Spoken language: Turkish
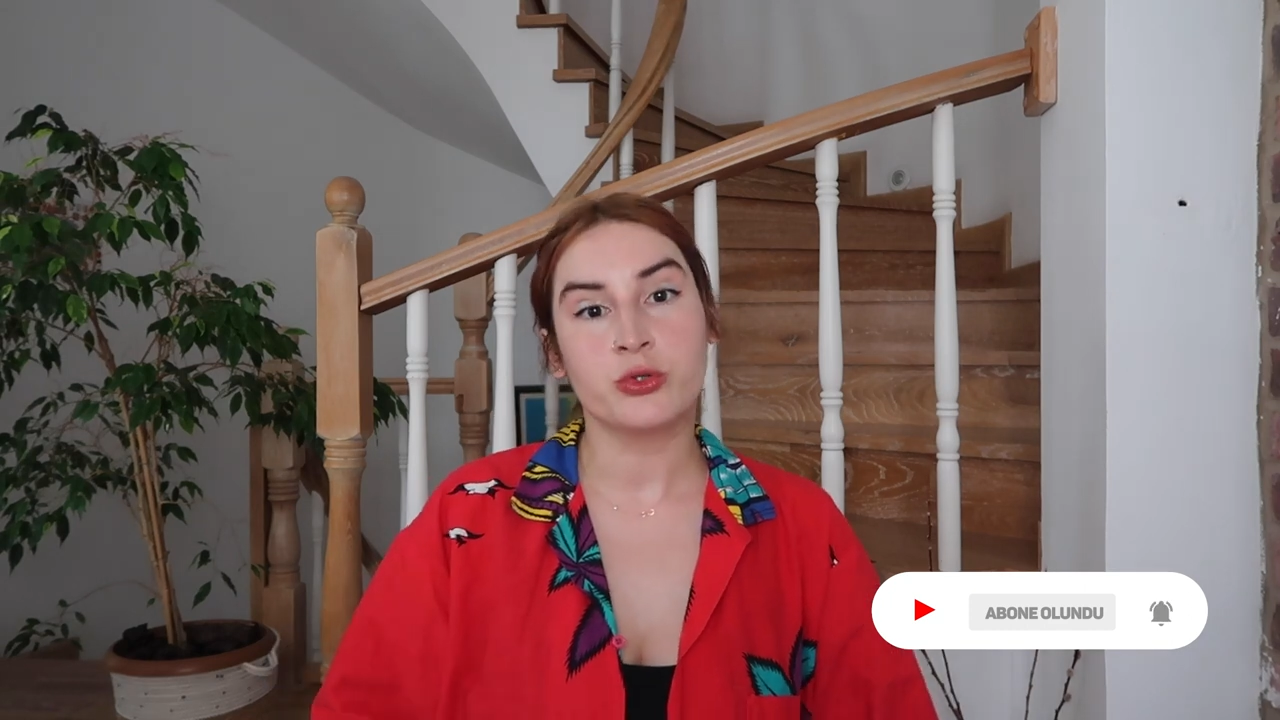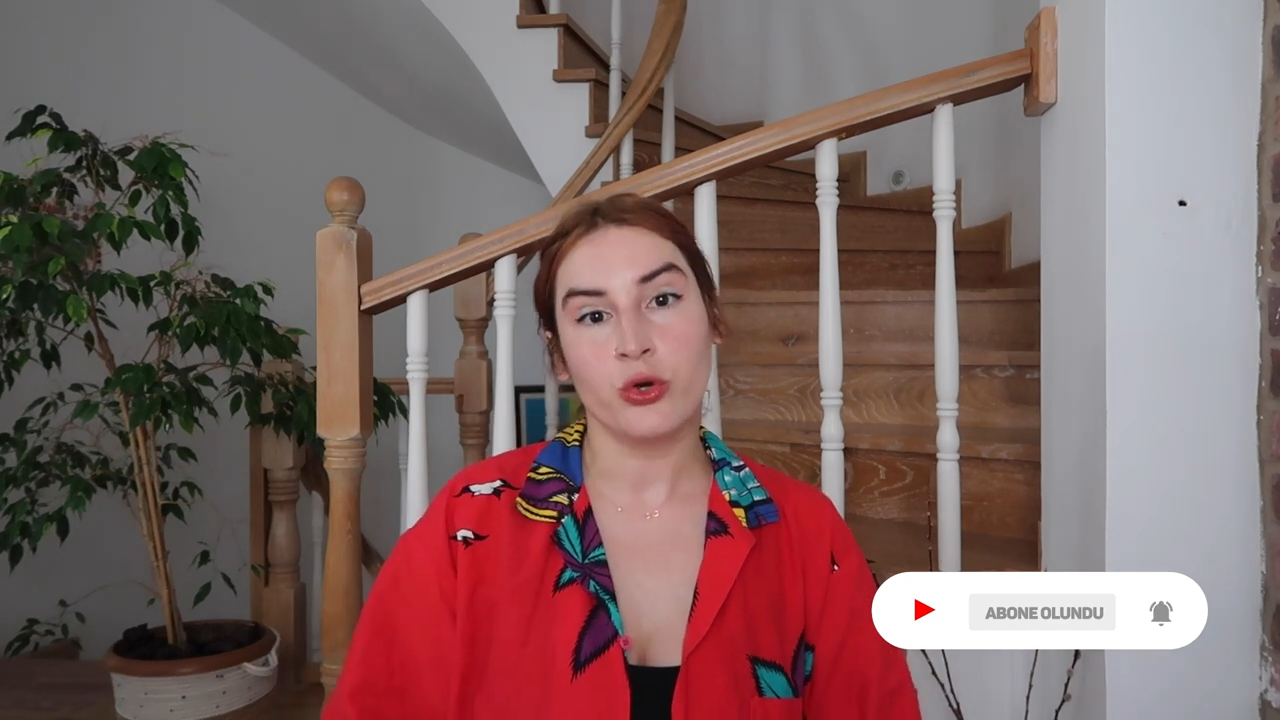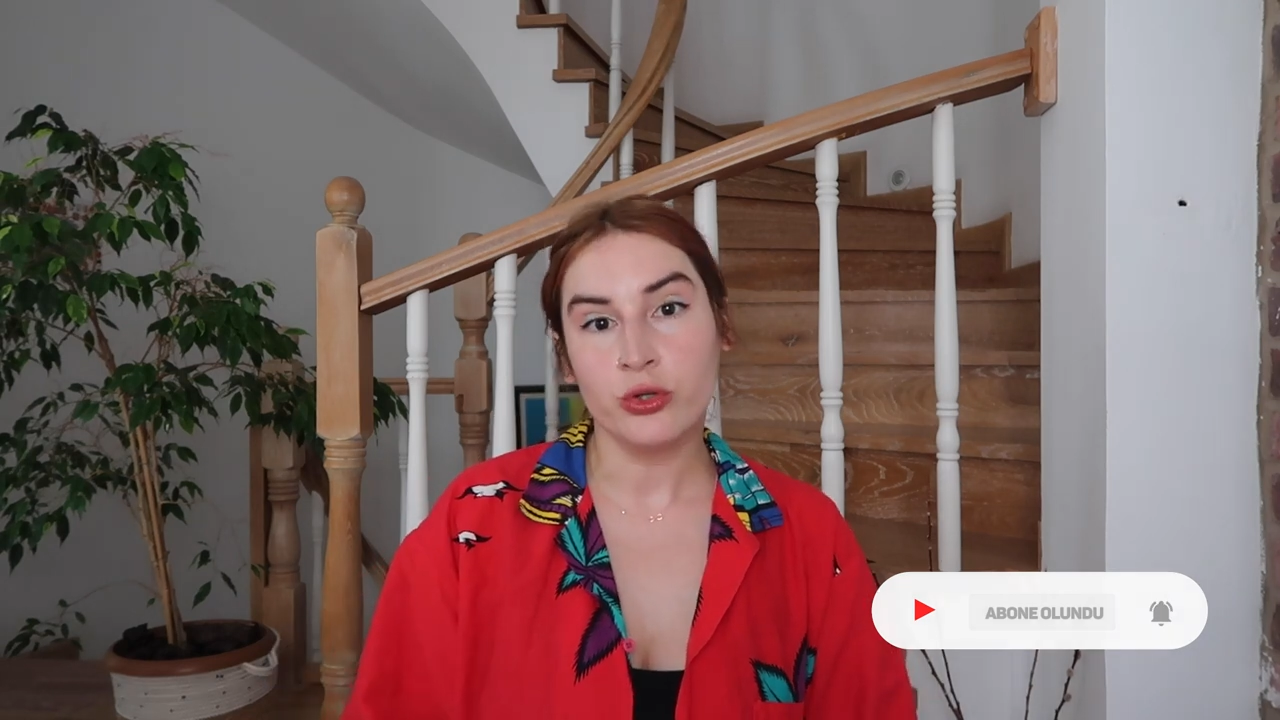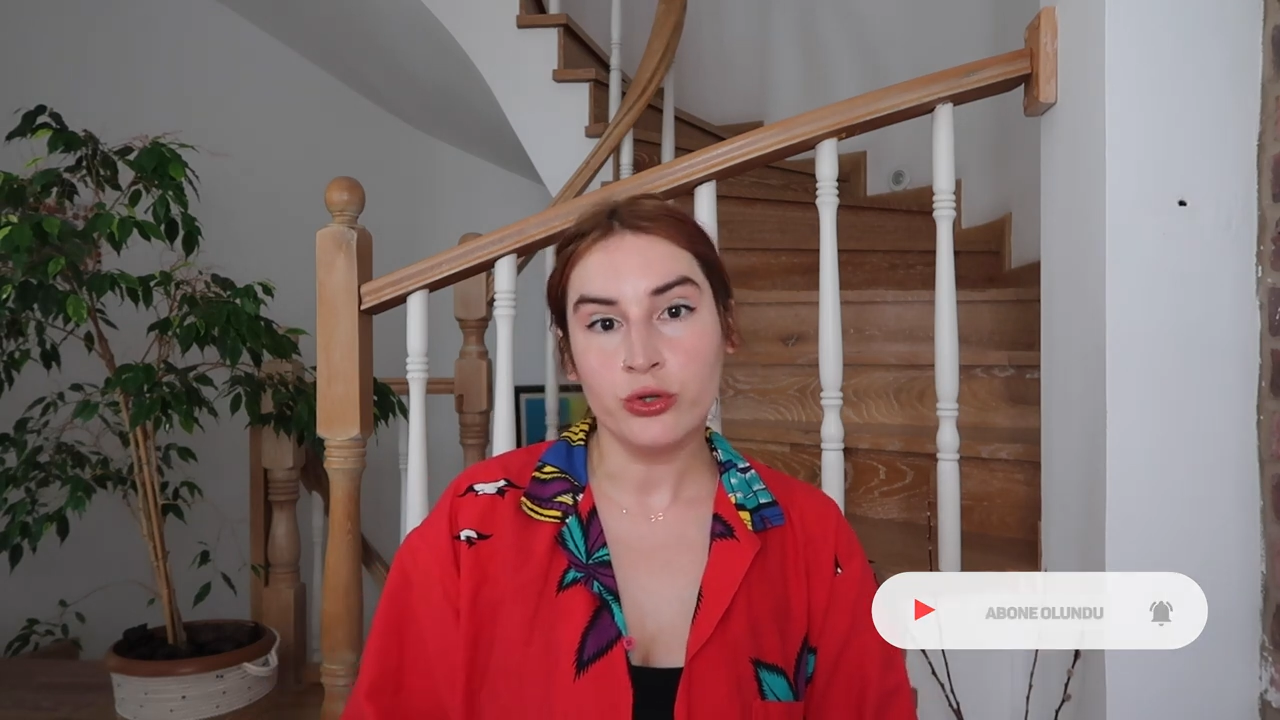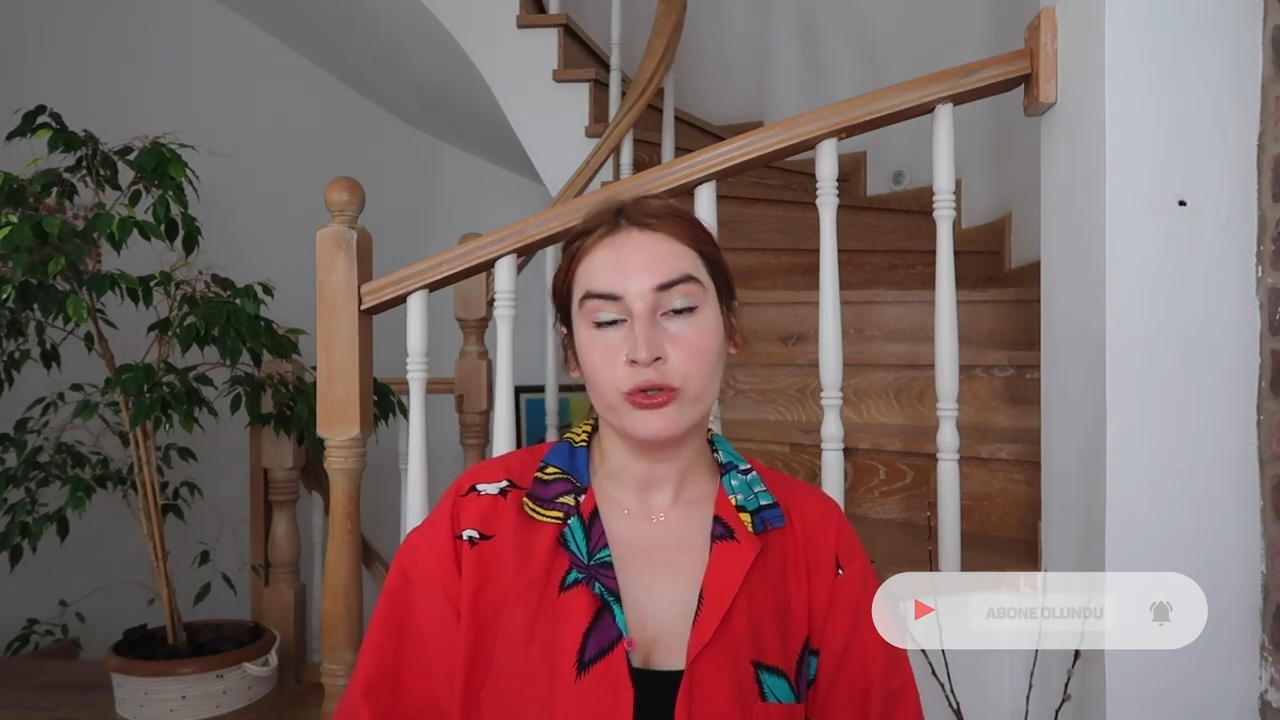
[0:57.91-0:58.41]

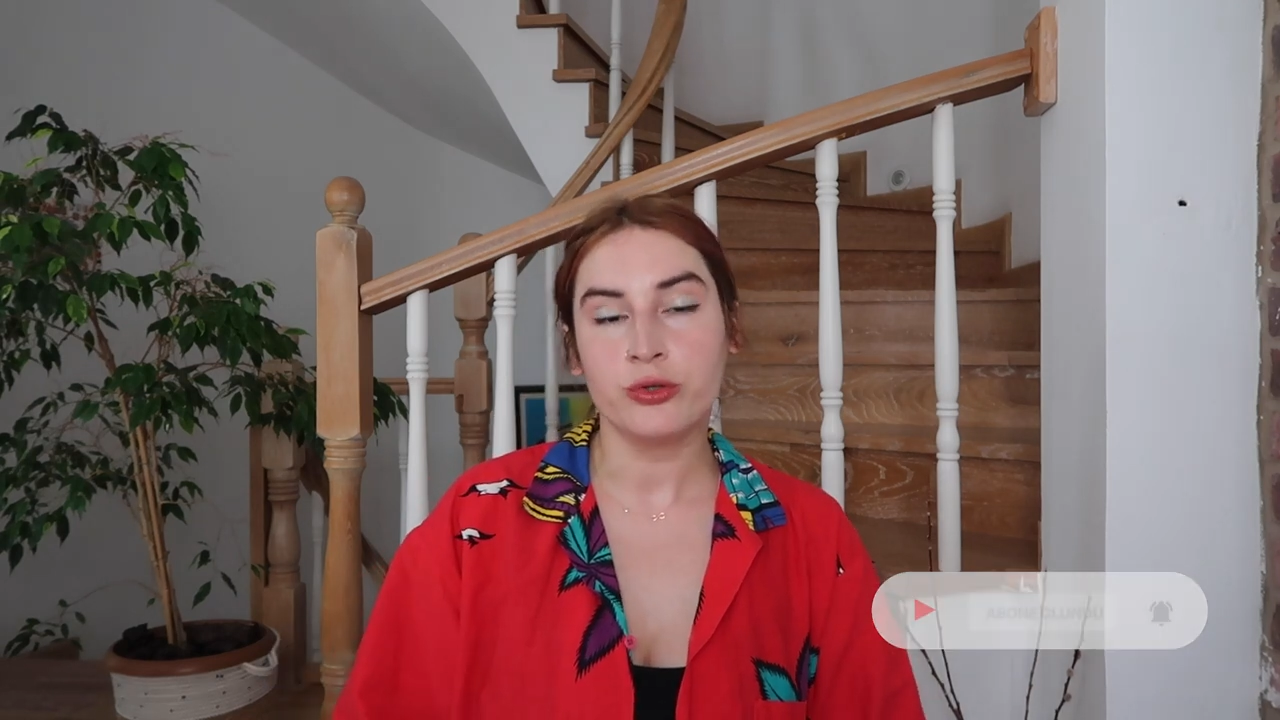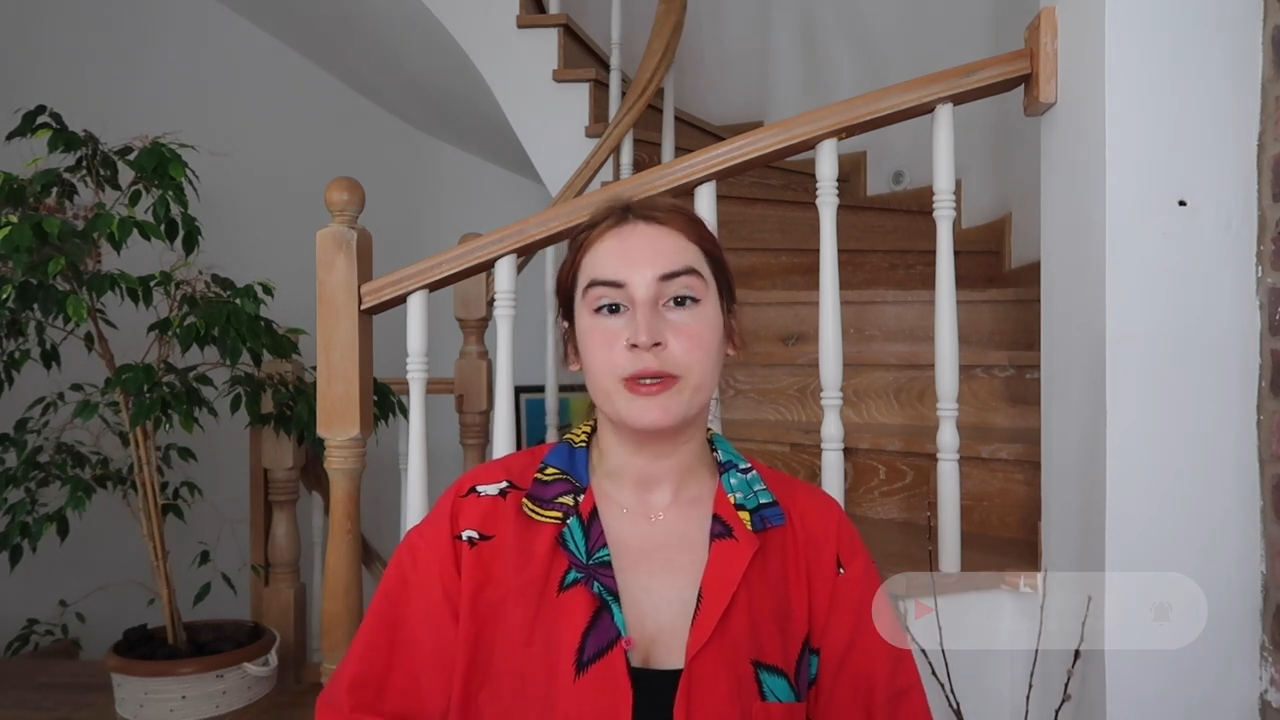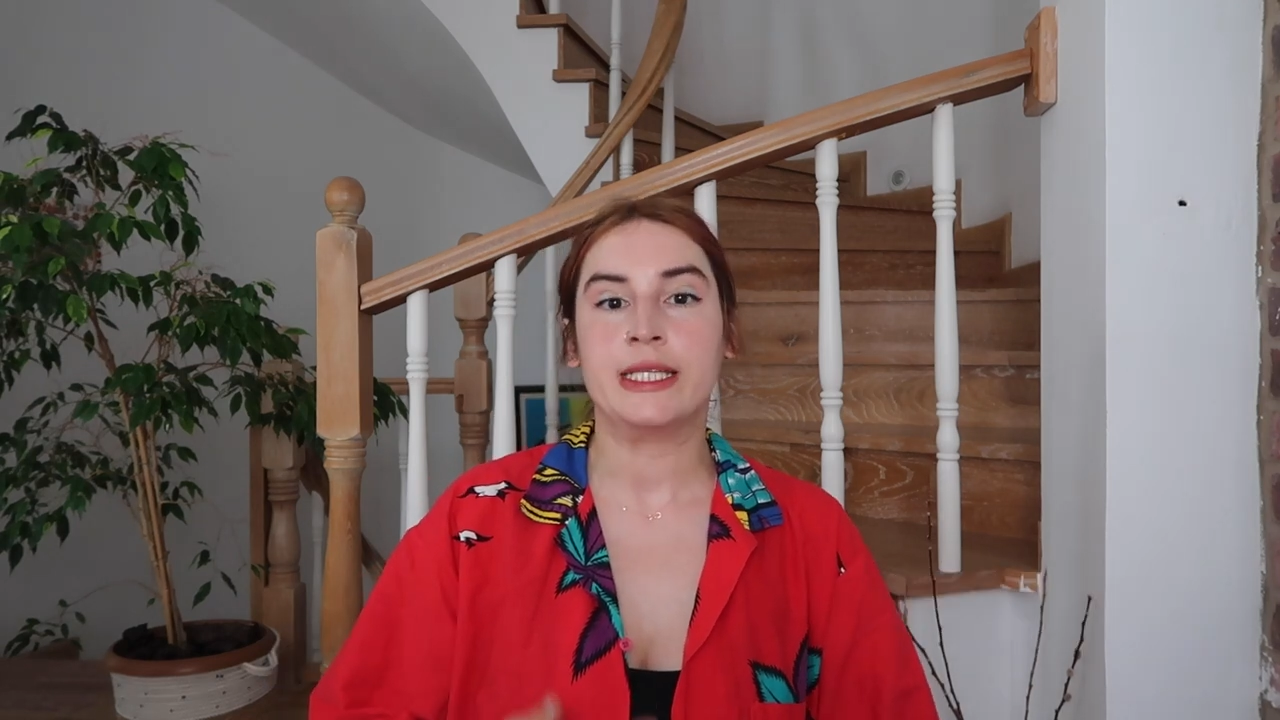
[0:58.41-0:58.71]
söylüyorum